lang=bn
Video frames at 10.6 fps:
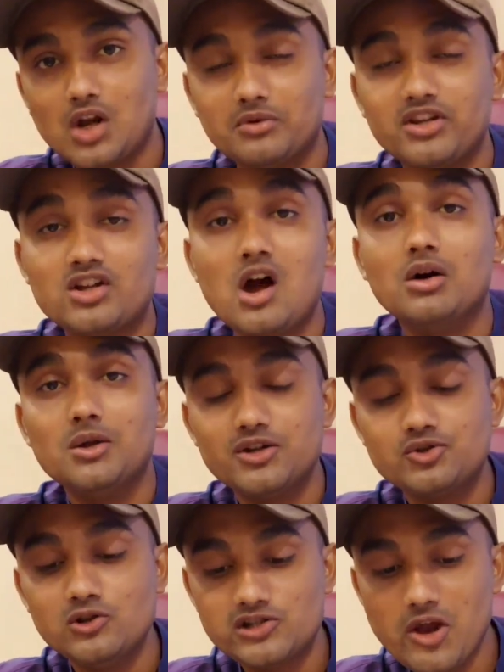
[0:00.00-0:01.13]
আমাদের খাওয়া দাওয়া
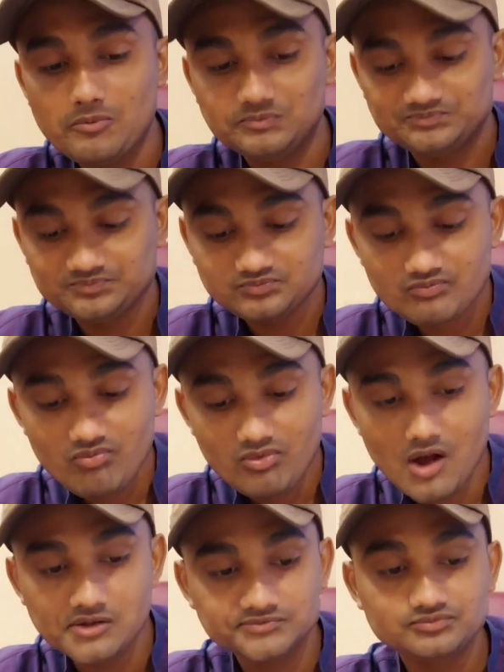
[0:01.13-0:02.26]
চলছে
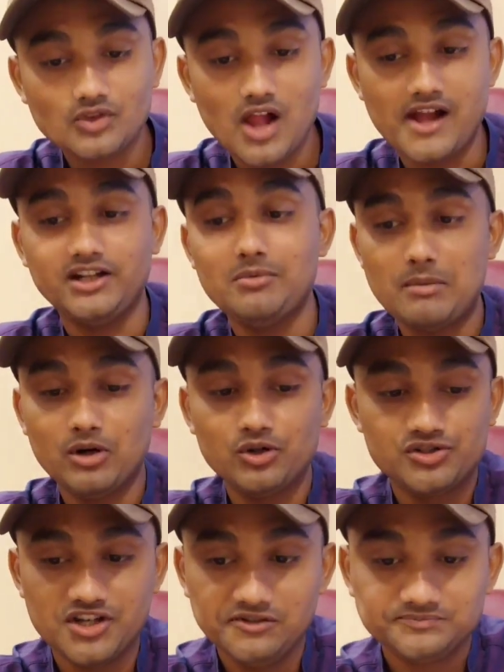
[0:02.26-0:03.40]
একটা ব্যাপার
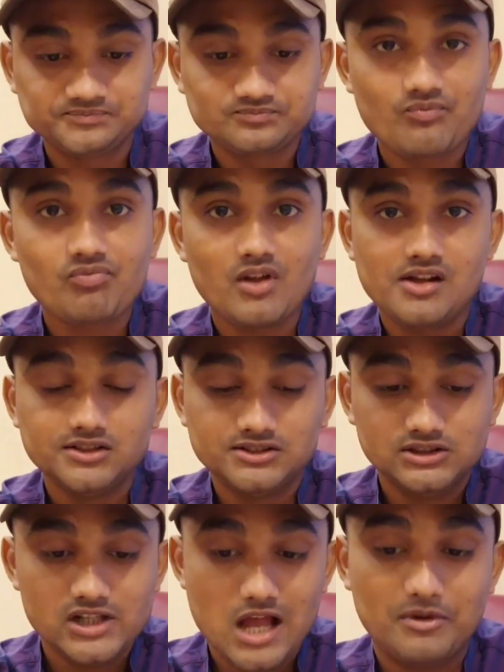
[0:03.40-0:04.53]
হচ্ছে
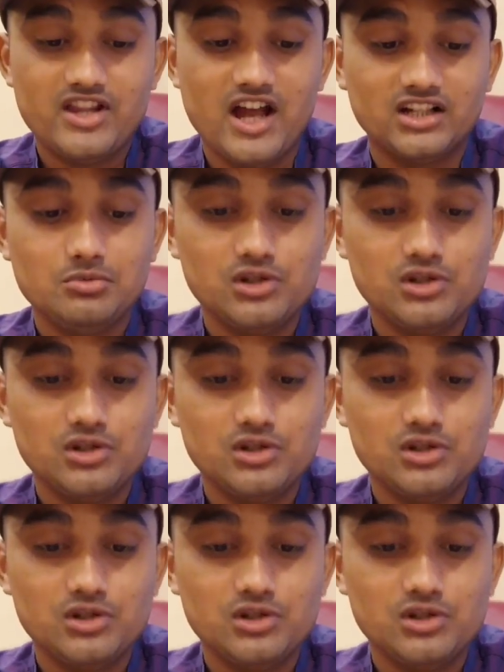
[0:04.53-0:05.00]
একবার দেখাতে